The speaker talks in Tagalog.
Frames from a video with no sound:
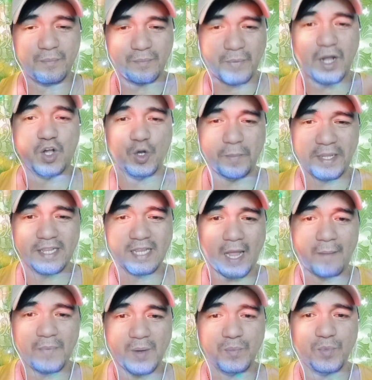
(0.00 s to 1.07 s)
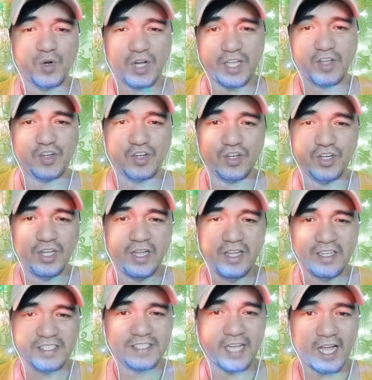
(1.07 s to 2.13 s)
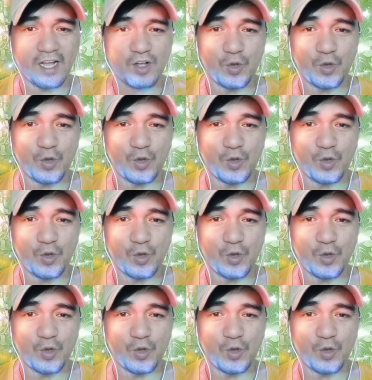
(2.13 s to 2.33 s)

mag-comment lamang po kayo sa